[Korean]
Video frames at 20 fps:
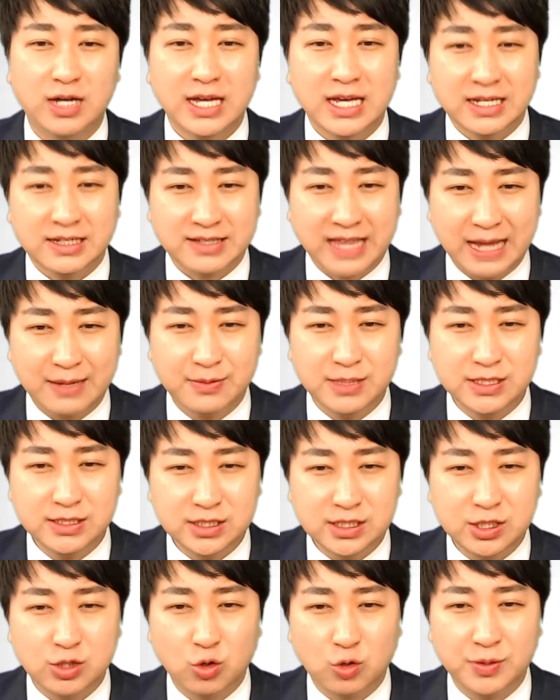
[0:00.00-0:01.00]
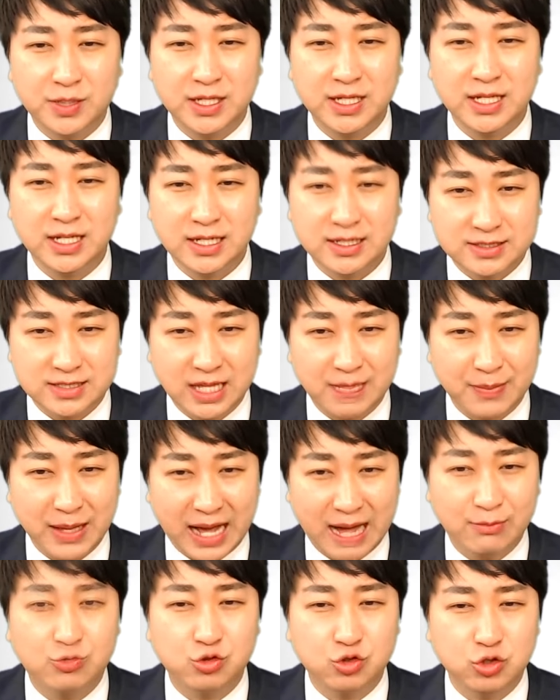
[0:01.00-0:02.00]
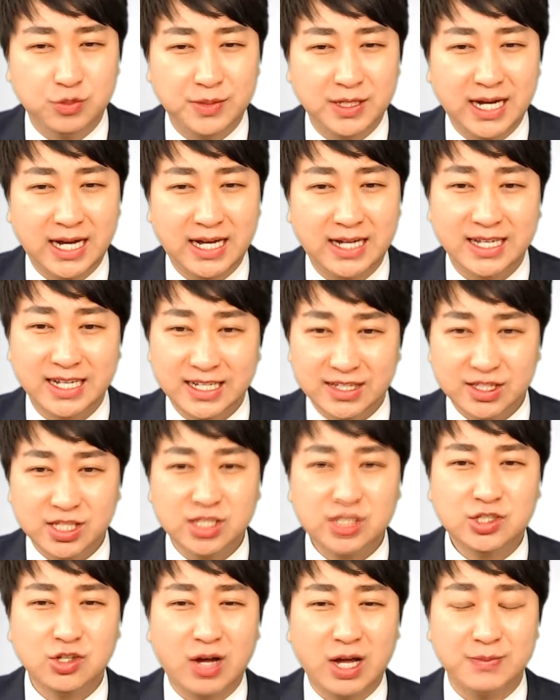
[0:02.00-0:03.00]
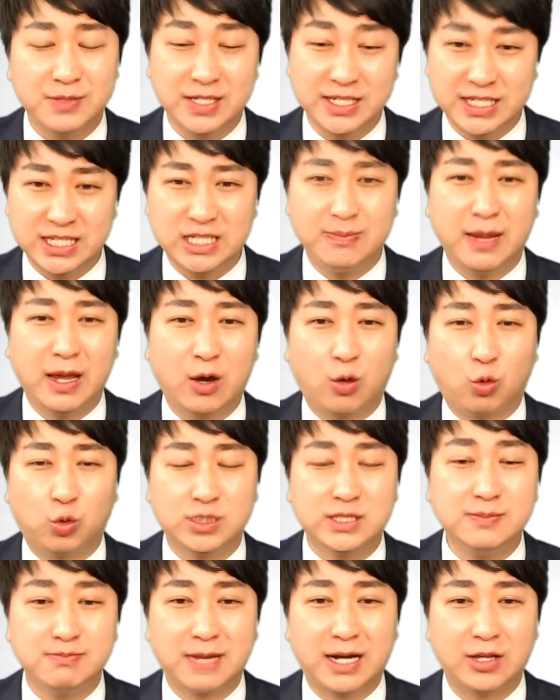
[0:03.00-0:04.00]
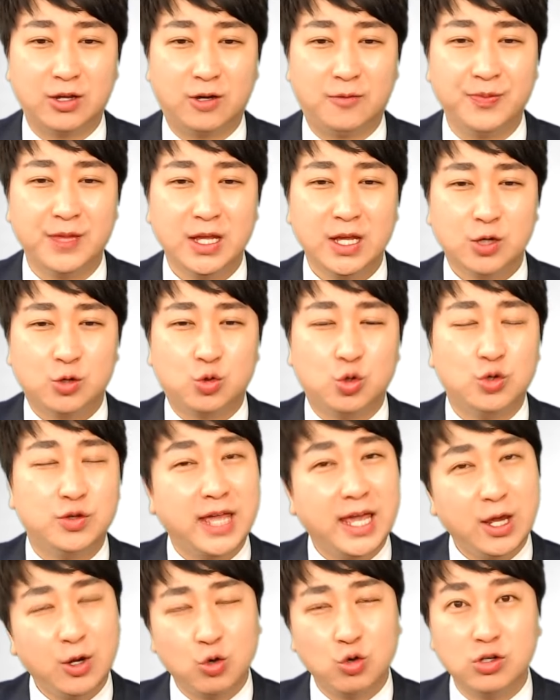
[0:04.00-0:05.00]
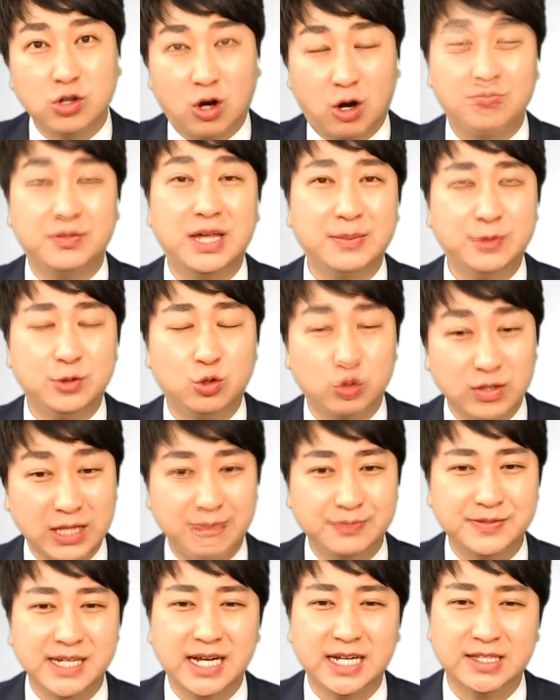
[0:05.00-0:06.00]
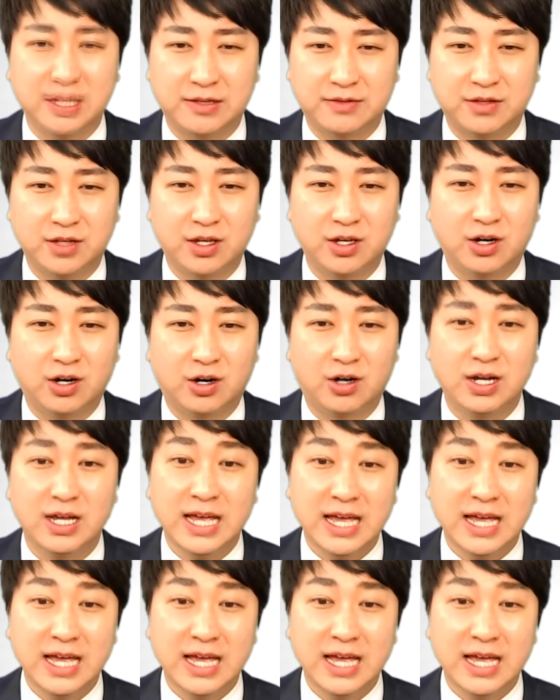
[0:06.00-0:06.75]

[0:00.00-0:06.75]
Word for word: 다빈 치료비, 그 다음에 암수비가 특정함이 250만원, 그리고 새로운 검사비도 탑재가 됐어요.